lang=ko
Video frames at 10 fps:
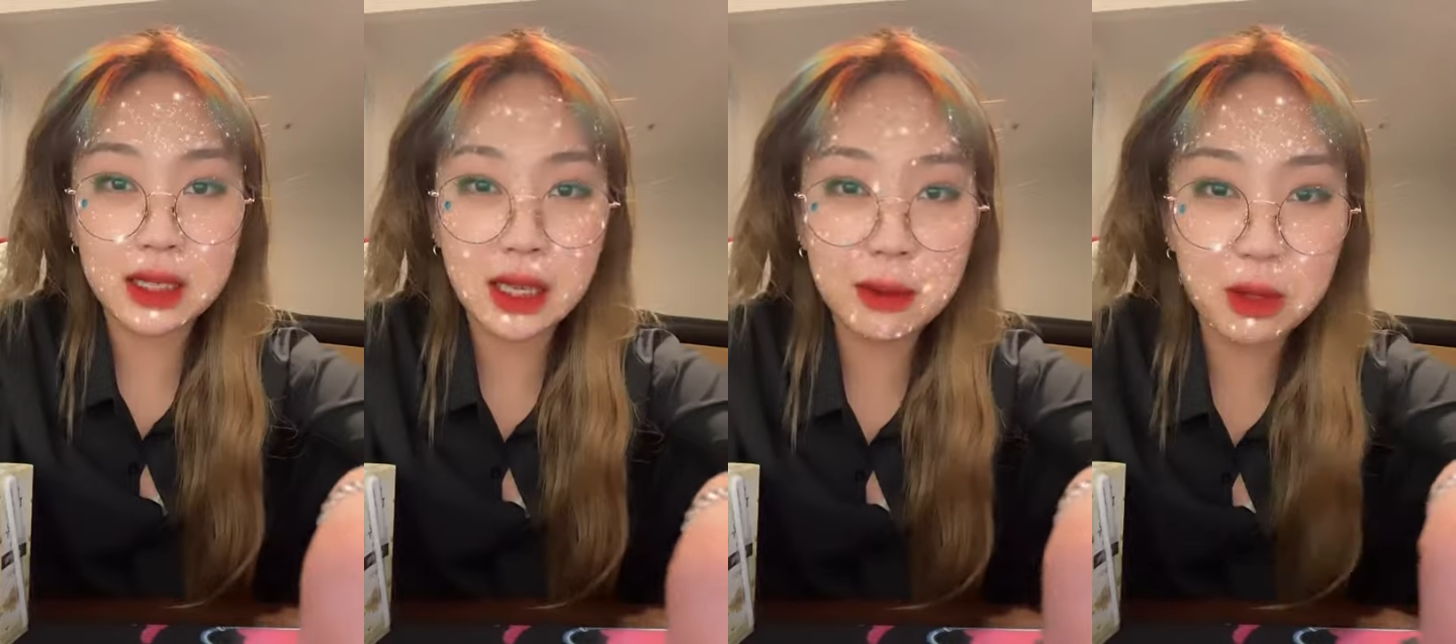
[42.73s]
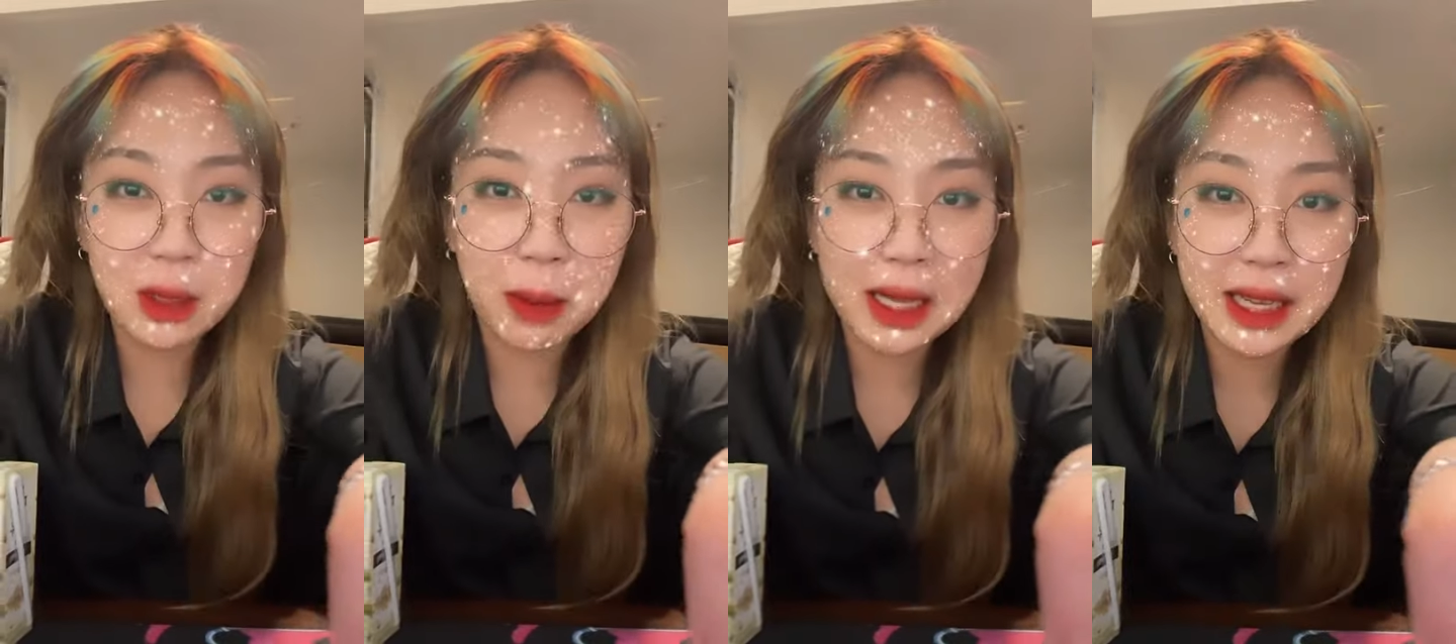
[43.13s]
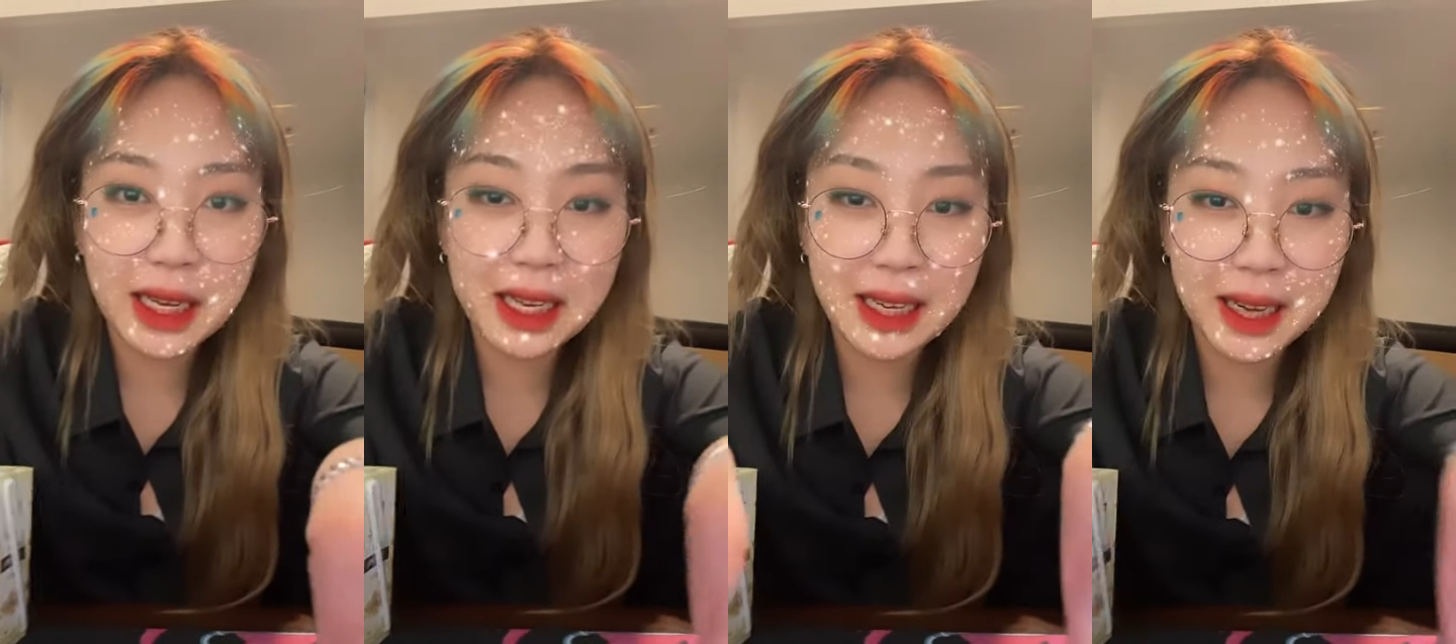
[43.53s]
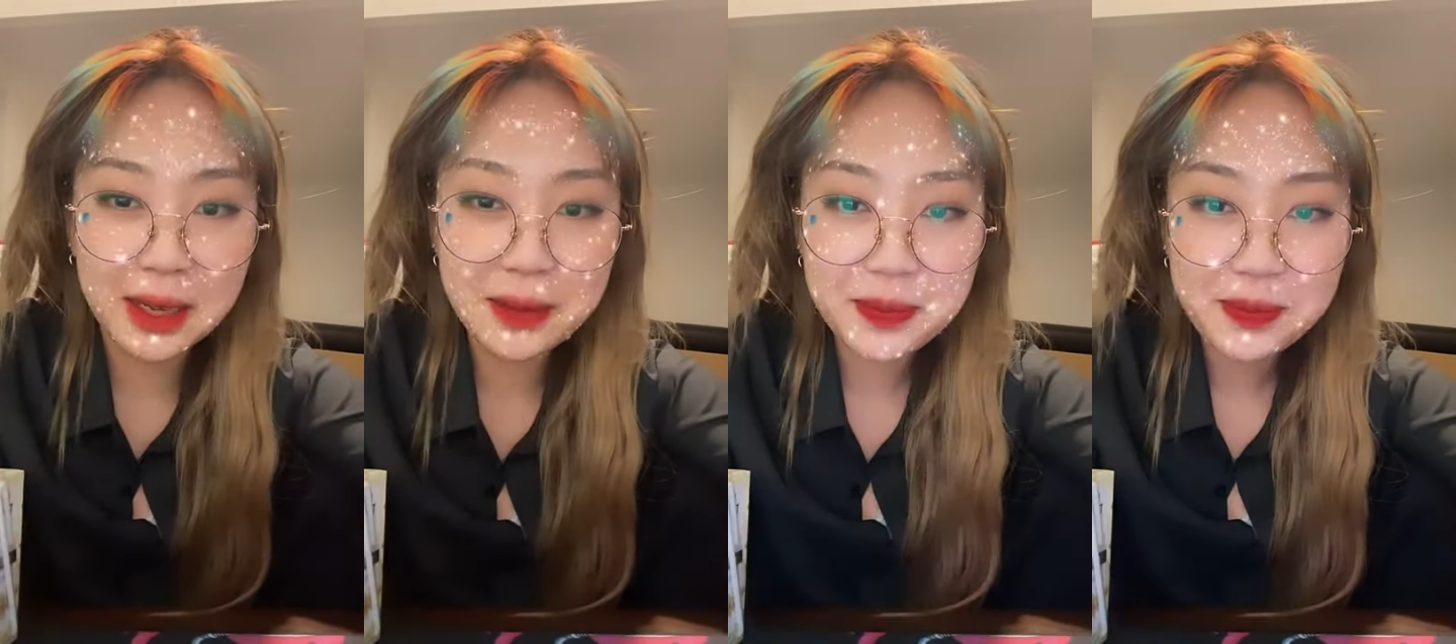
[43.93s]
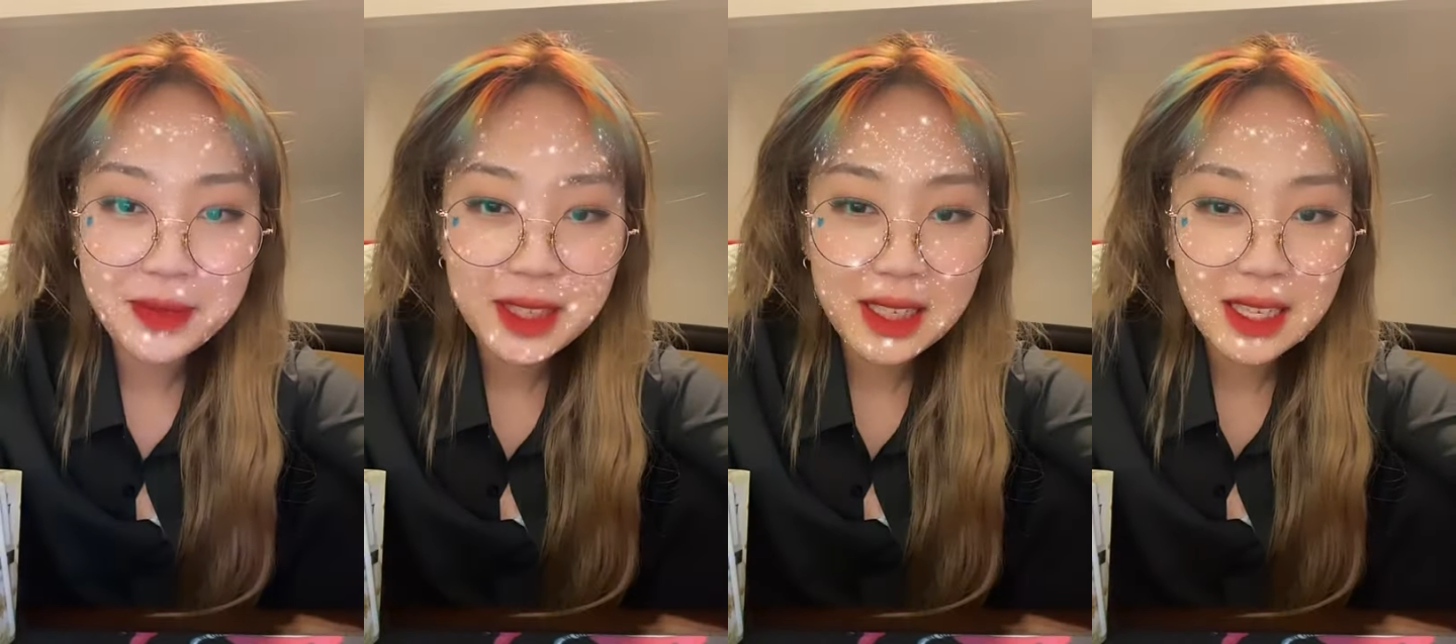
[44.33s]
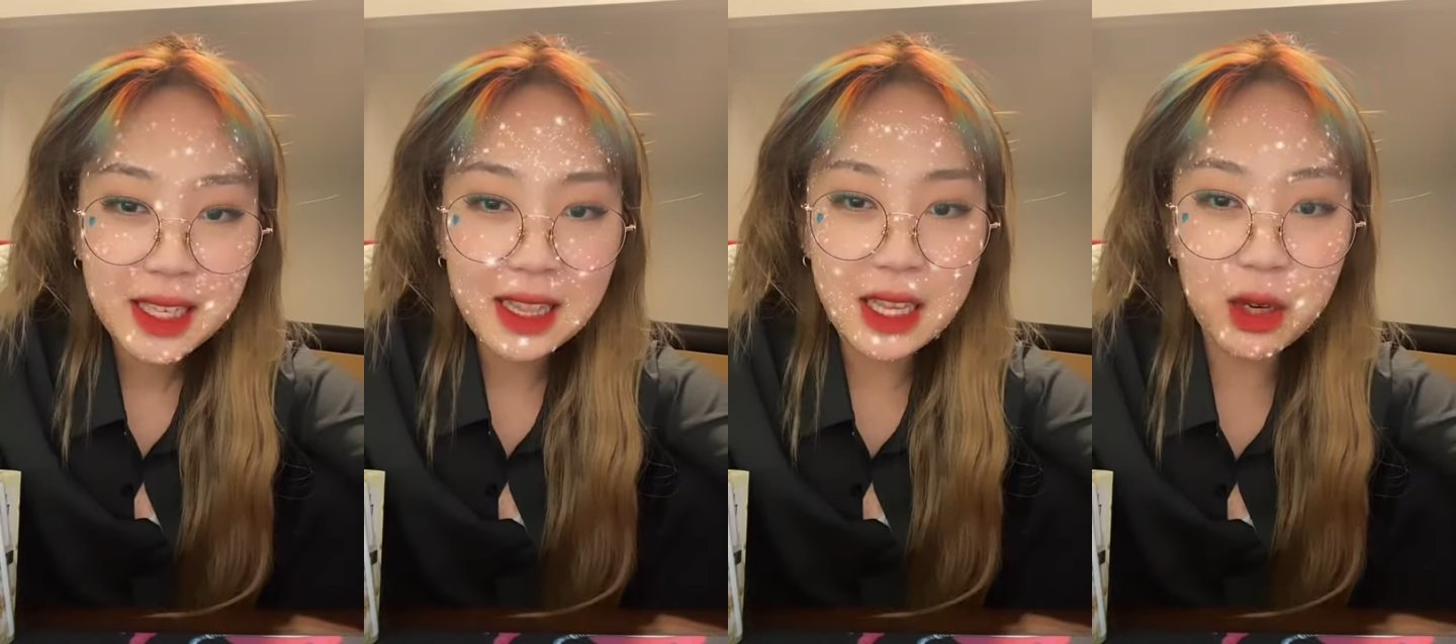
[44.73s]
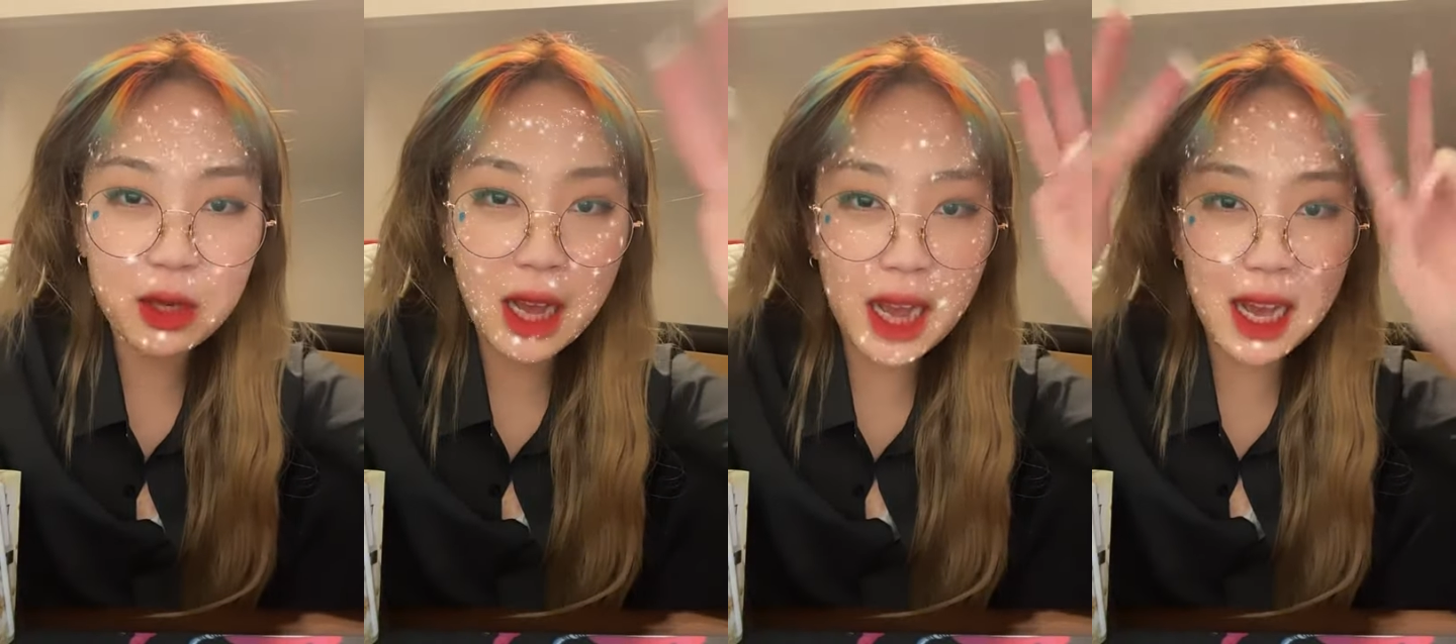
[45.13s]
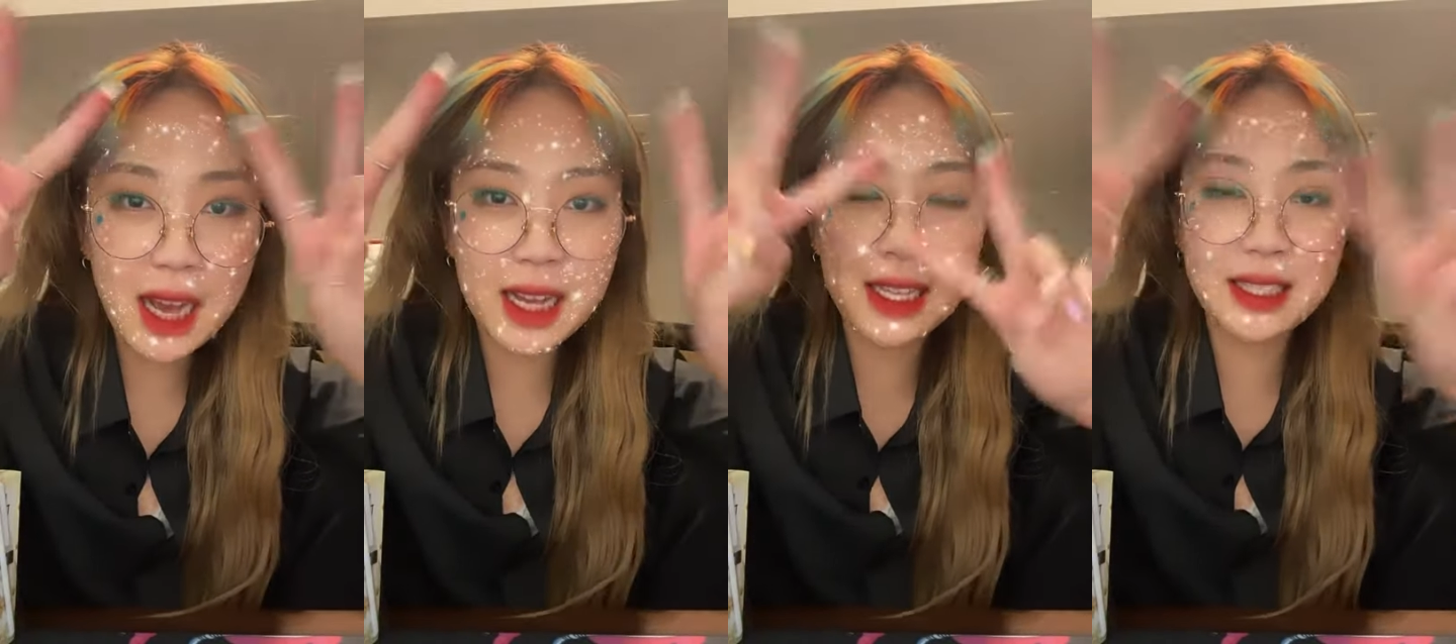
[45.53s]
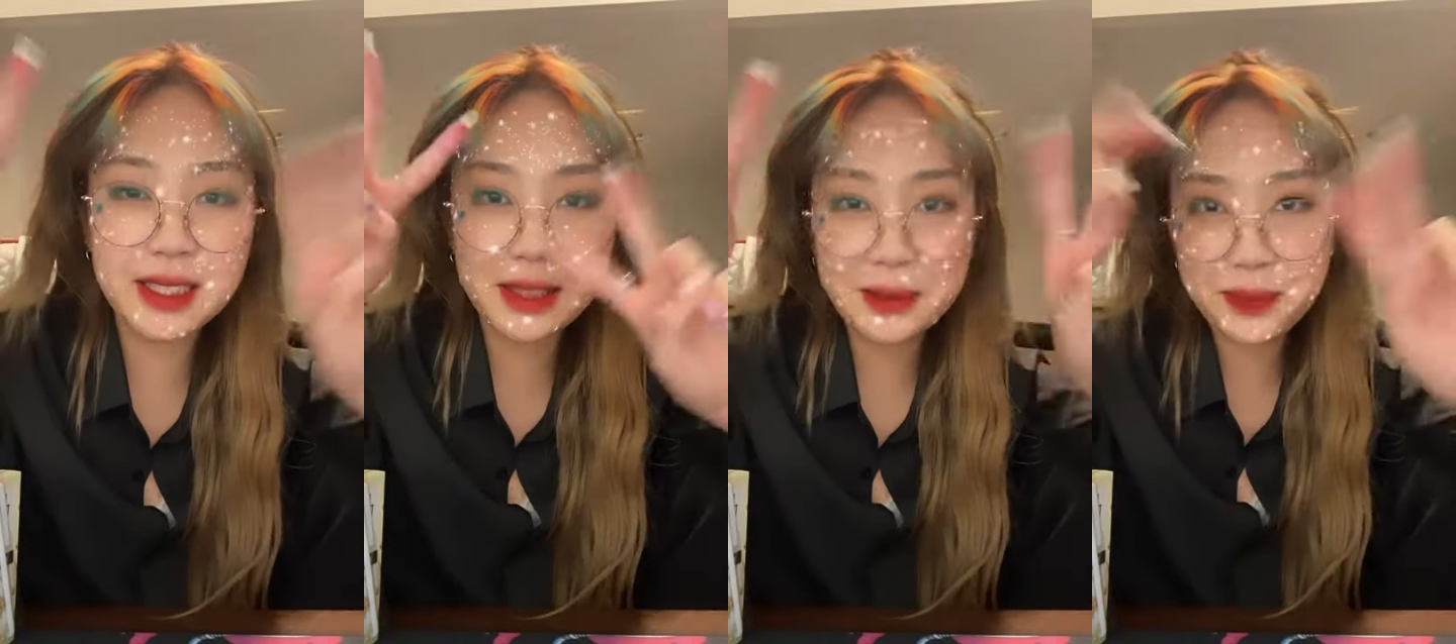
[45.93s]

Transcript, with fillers: 사람이 이렇게 많아. Hello, guys.